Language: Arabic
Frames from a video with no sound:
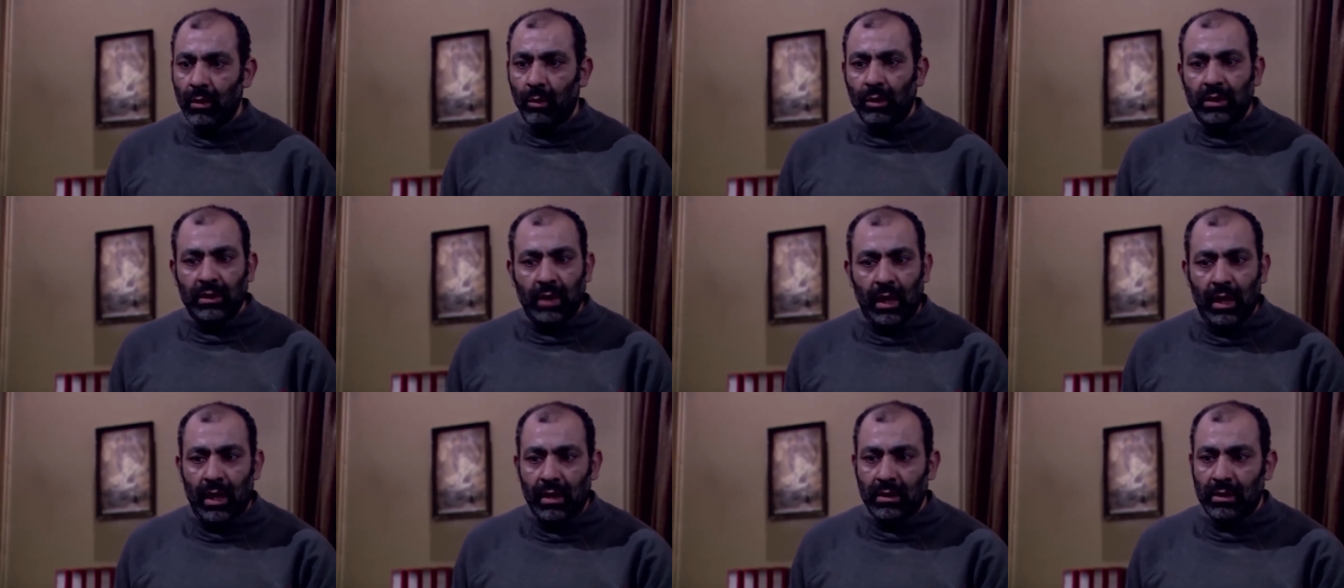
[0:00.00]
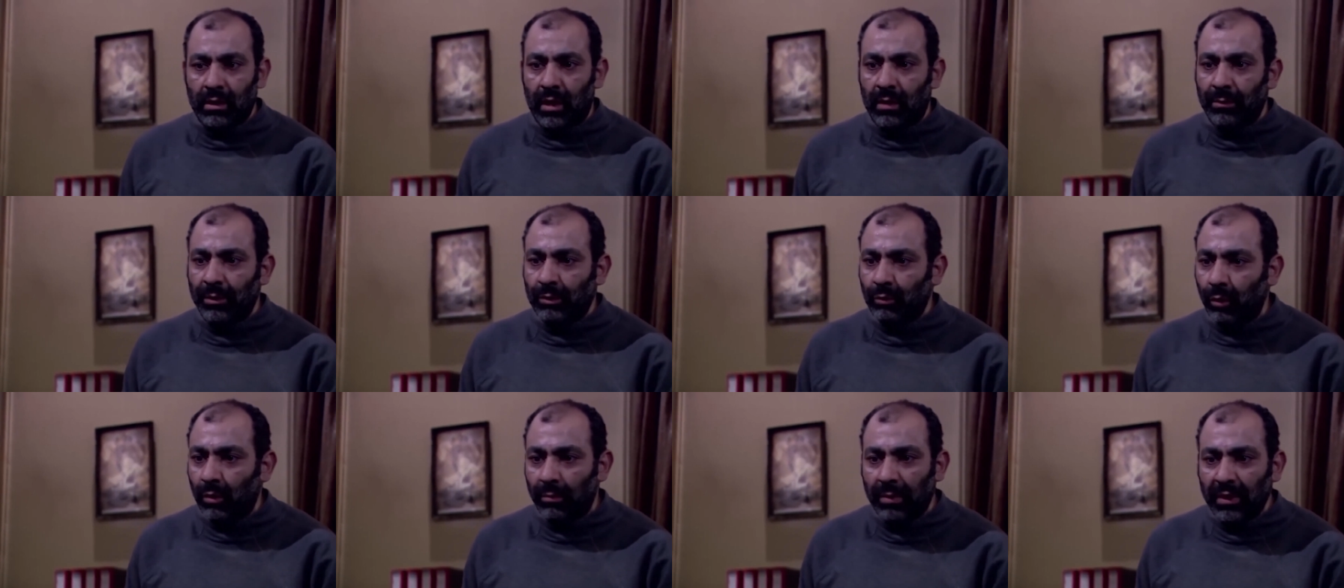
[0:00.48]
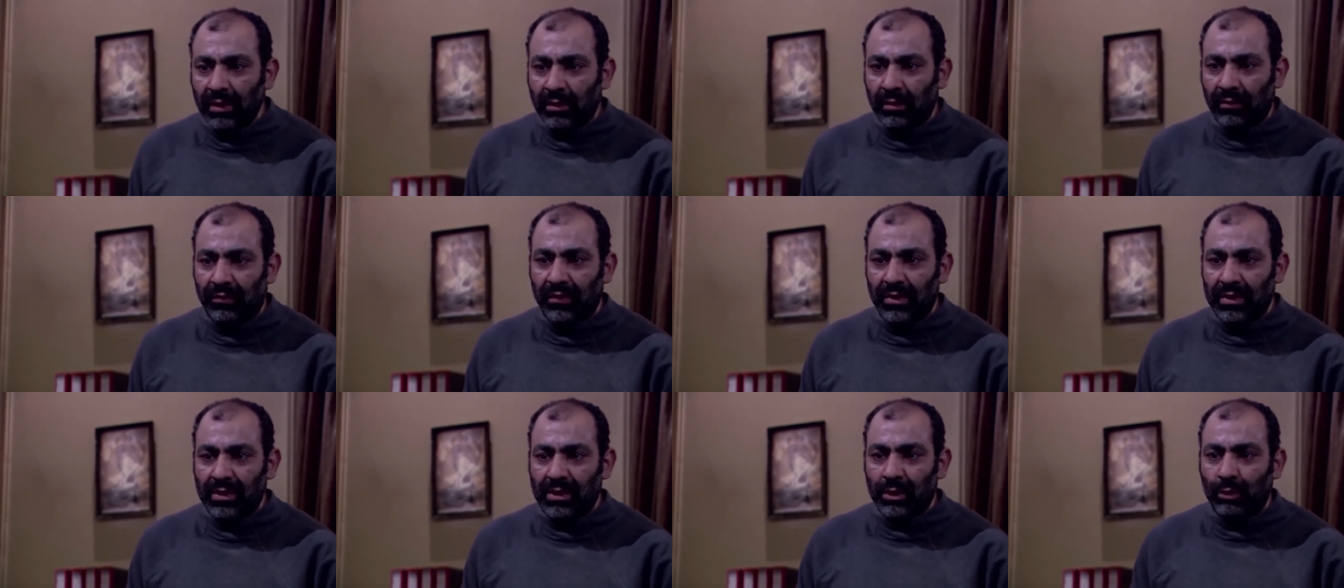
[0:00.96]
والطلقه صابت
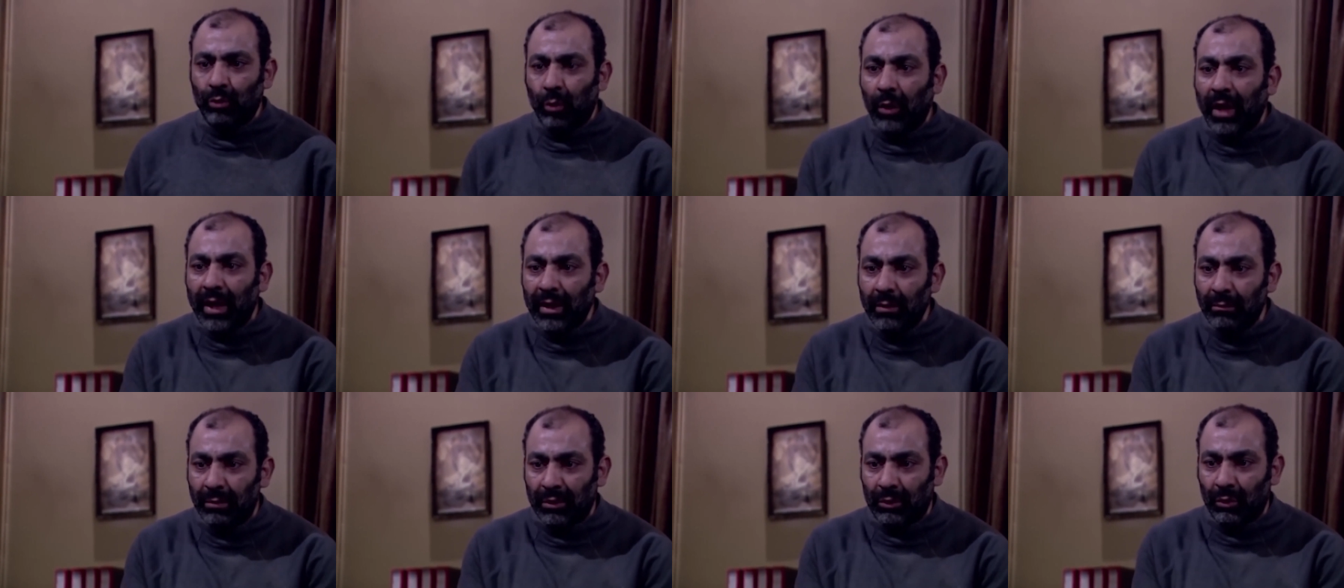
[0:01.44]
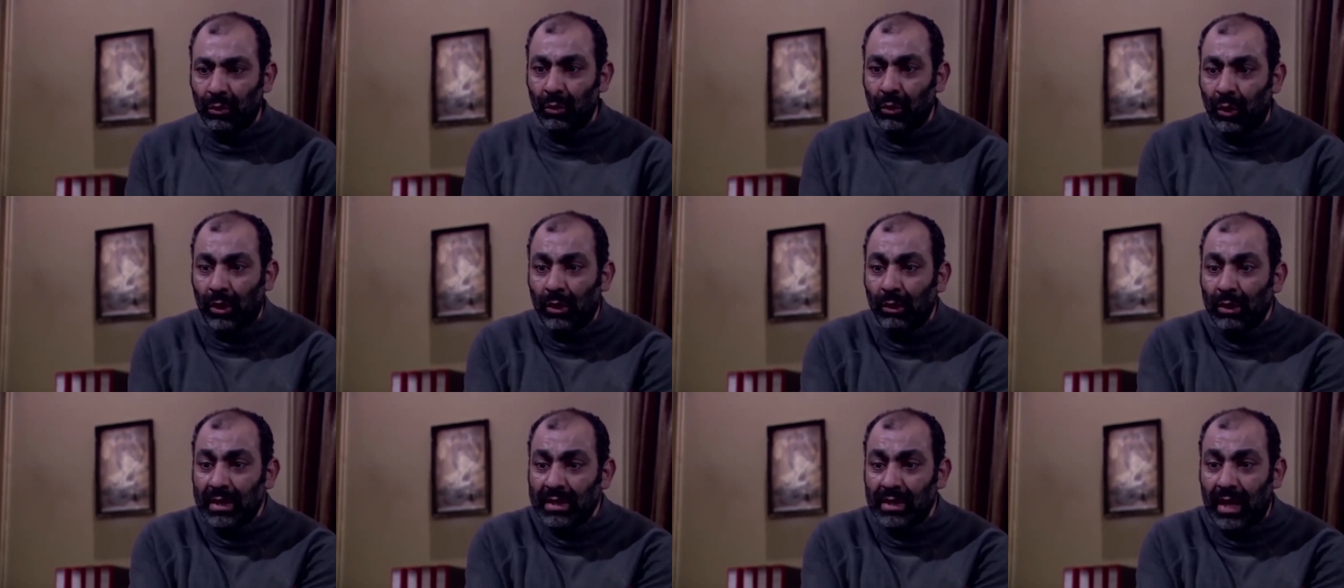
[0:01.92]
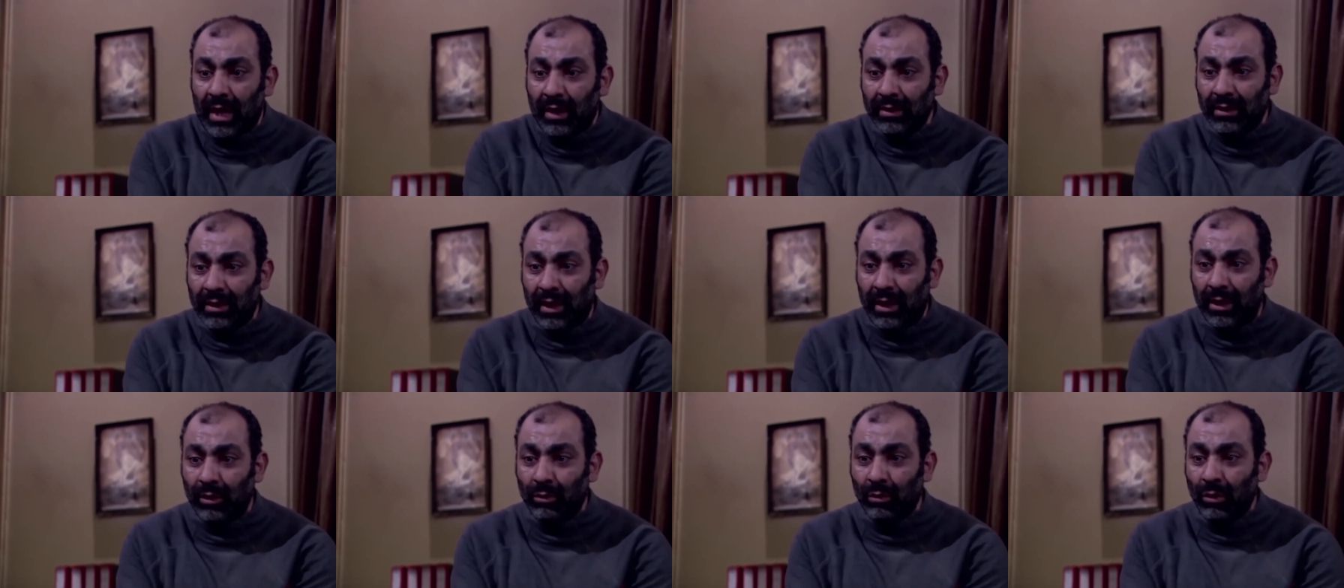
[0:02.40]
والبت فطست وكانت بتروح لولا
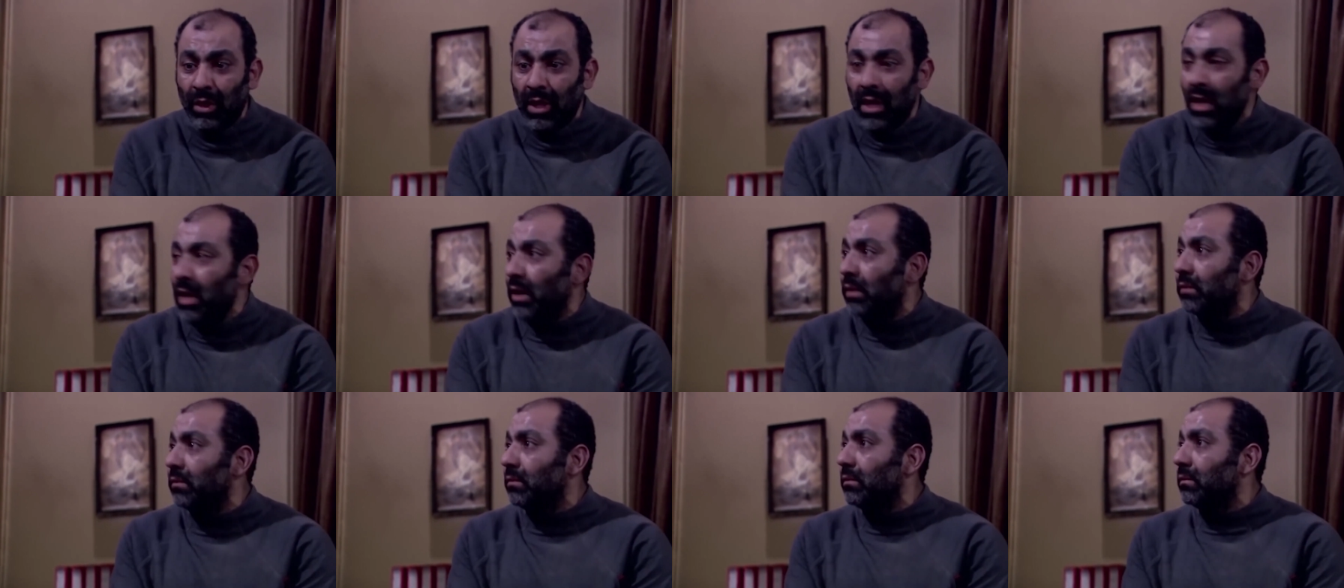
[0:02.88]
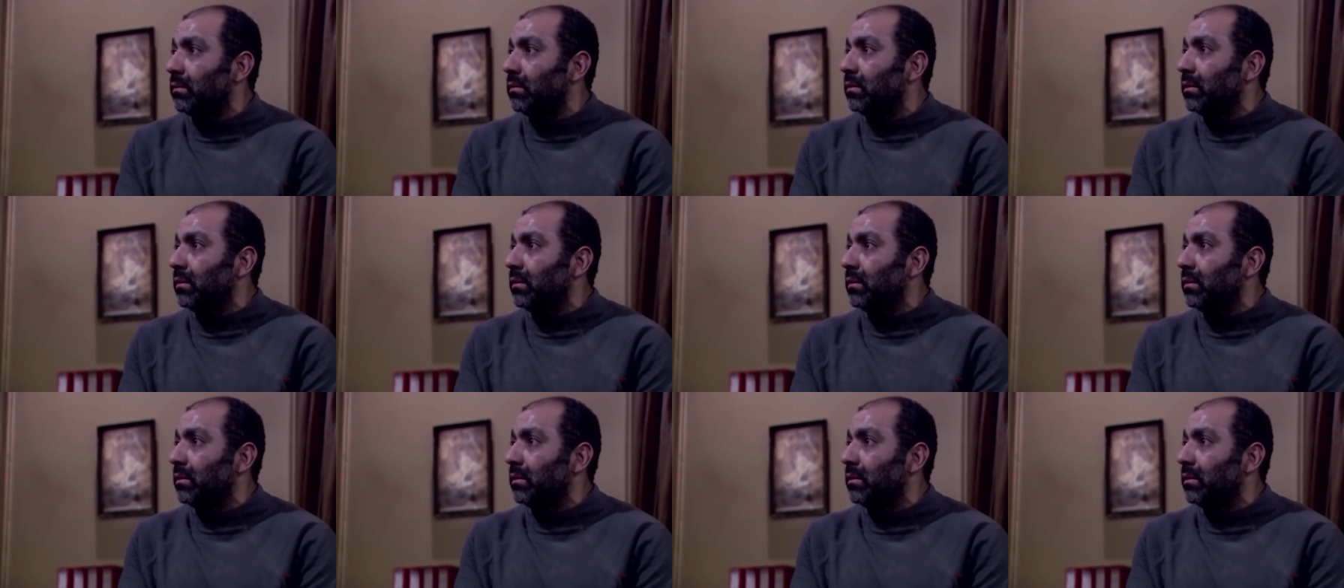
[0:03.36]
سعادتك انا